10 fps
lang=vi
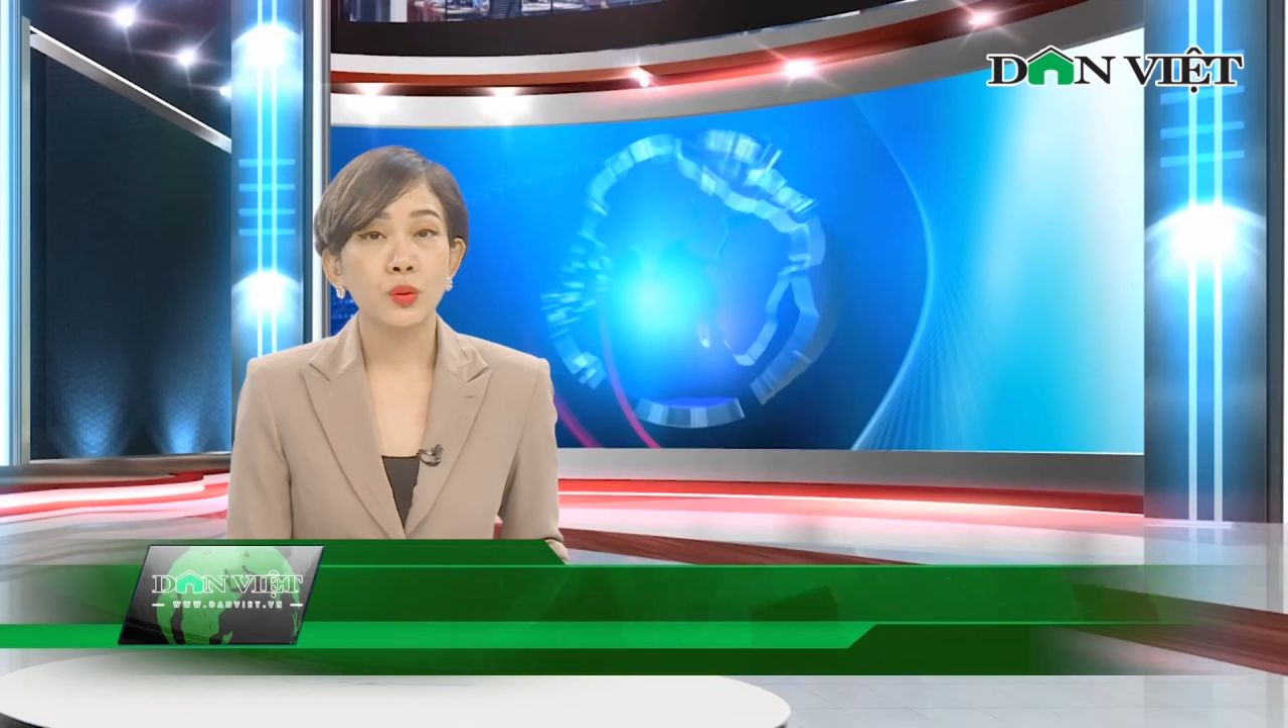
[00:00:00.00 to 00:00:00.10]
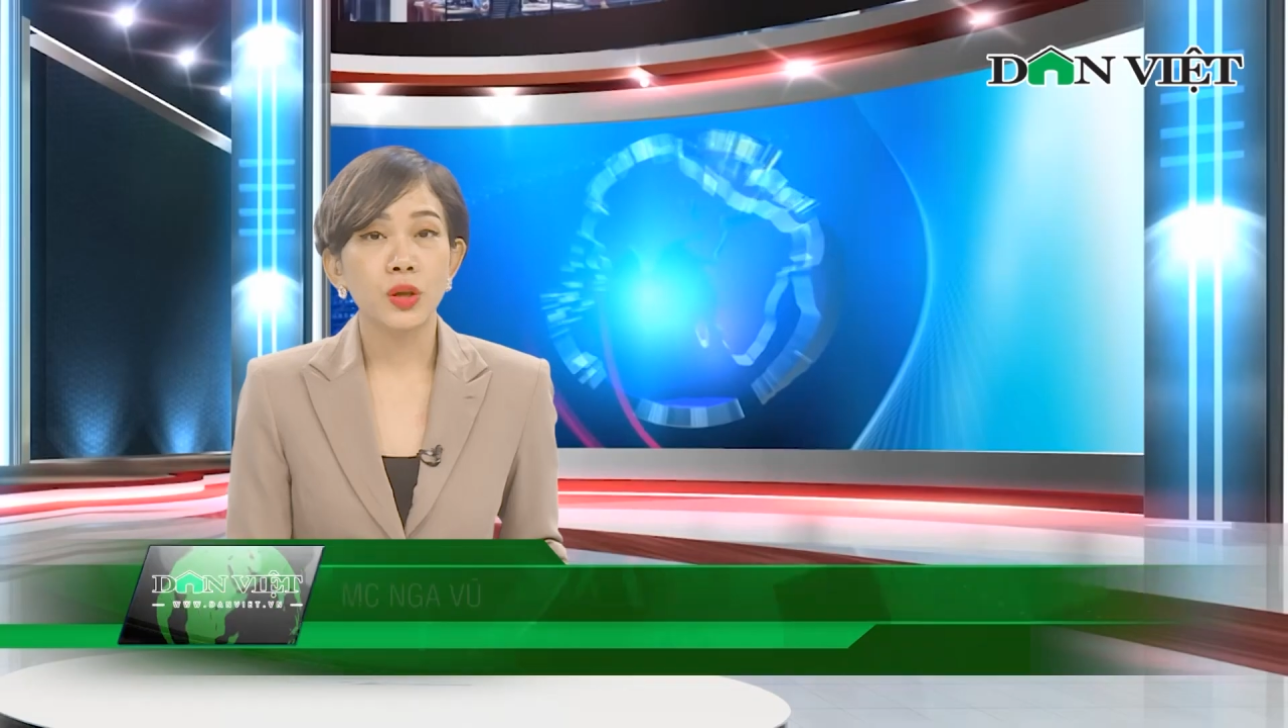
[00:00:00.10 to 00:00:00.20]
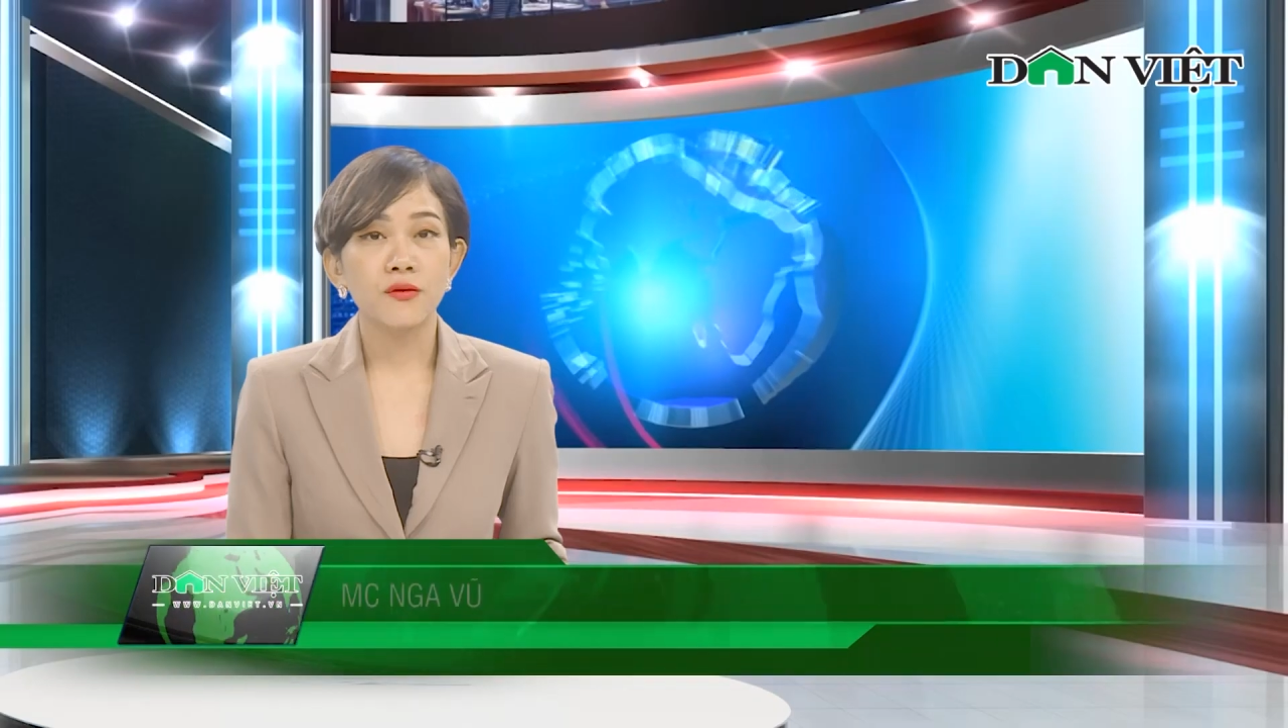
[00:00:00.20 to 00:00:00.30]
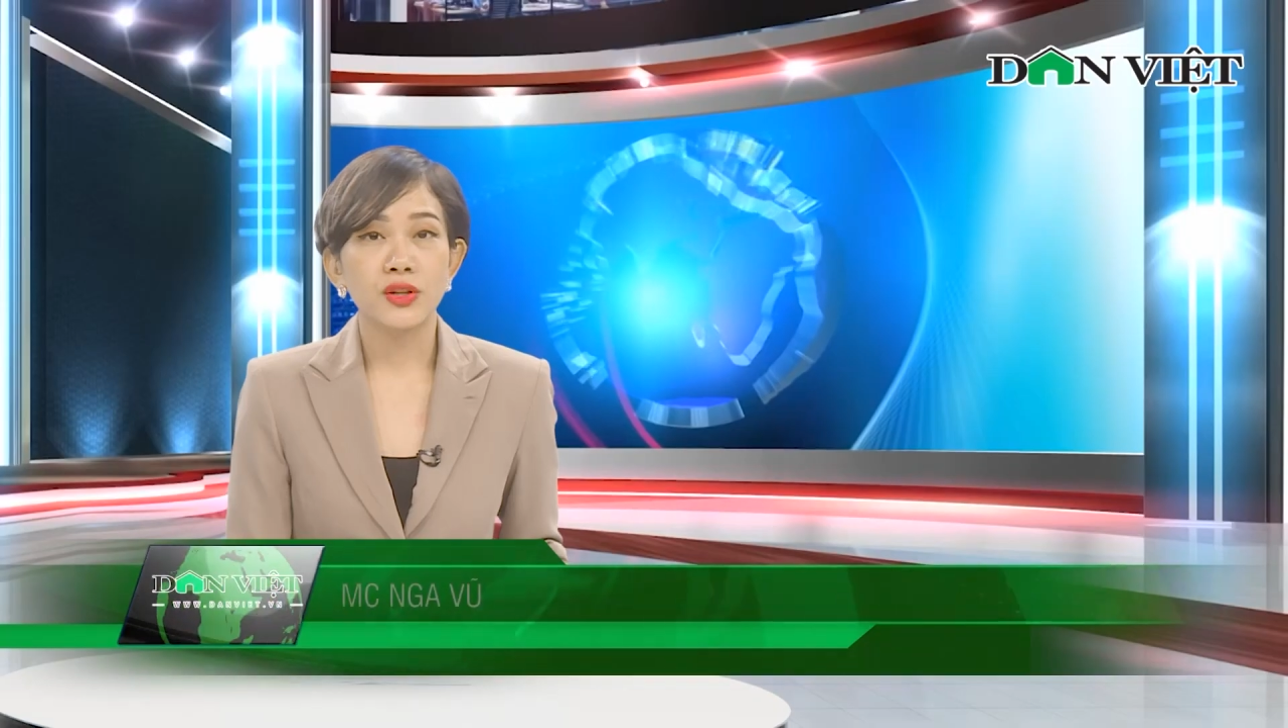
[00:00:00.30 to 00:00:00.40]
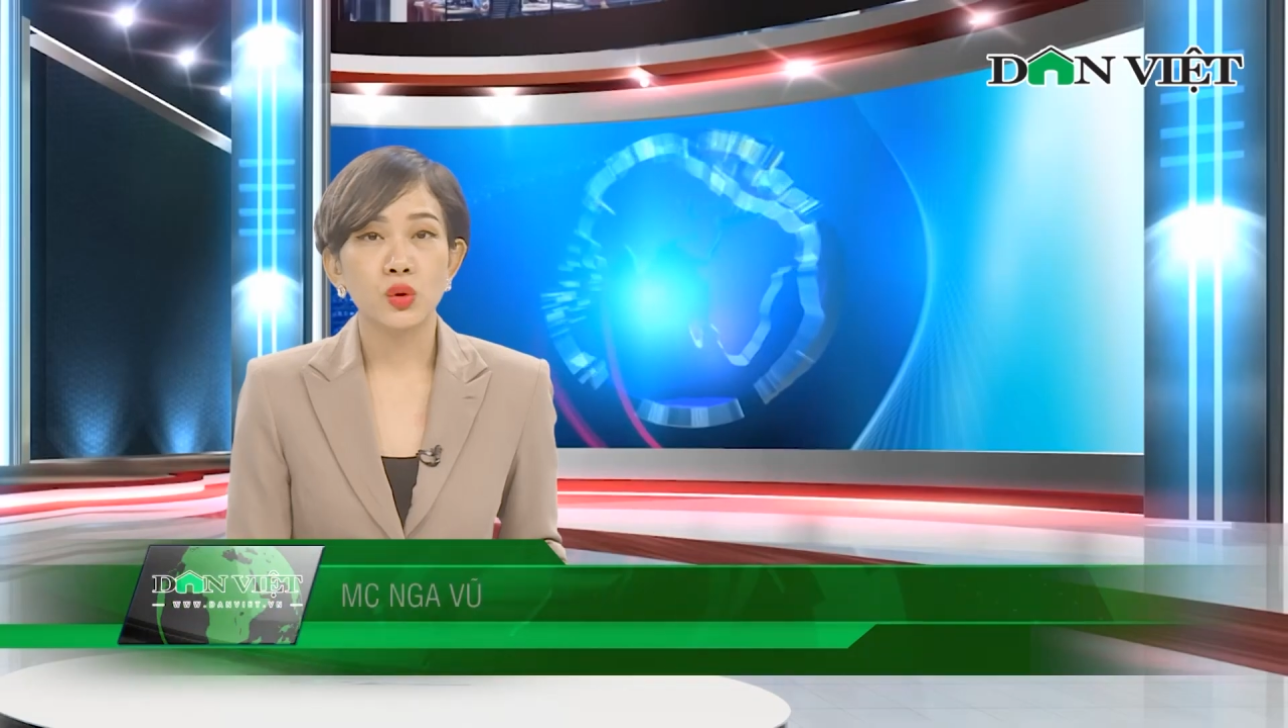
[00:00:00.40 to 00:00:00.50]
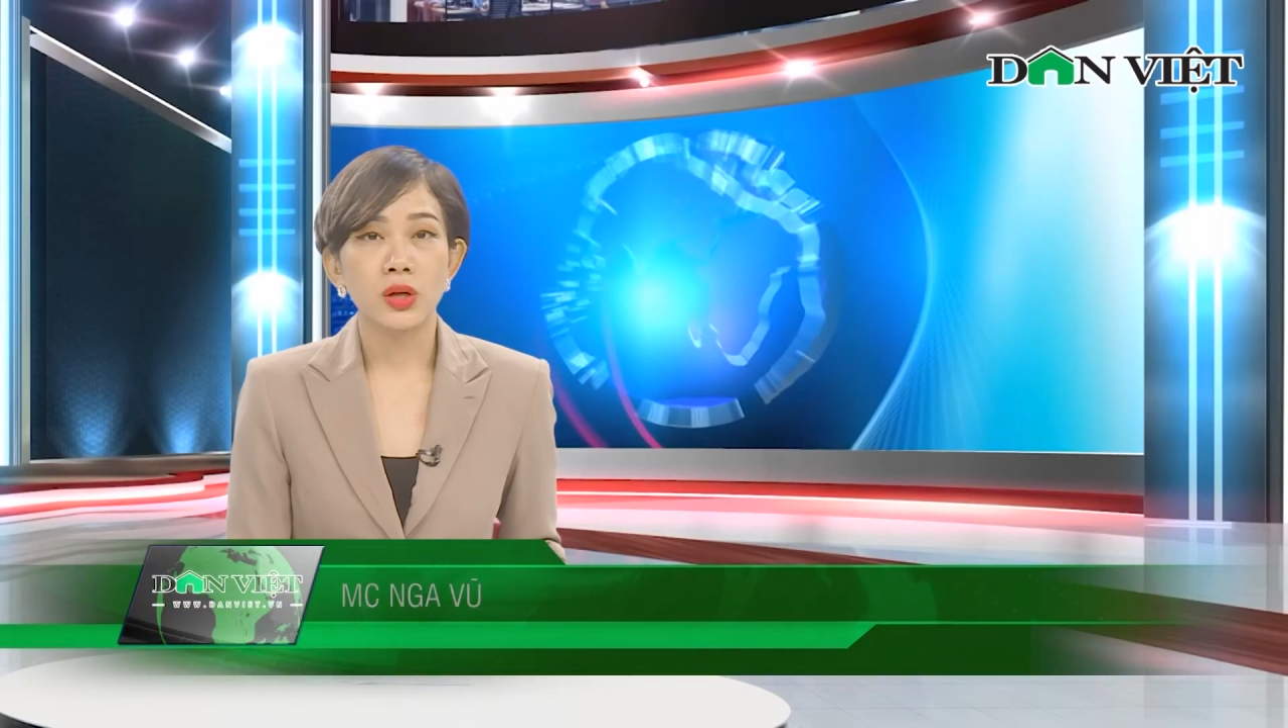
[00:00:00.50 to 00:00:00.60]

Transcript: Thông tin vừa rồi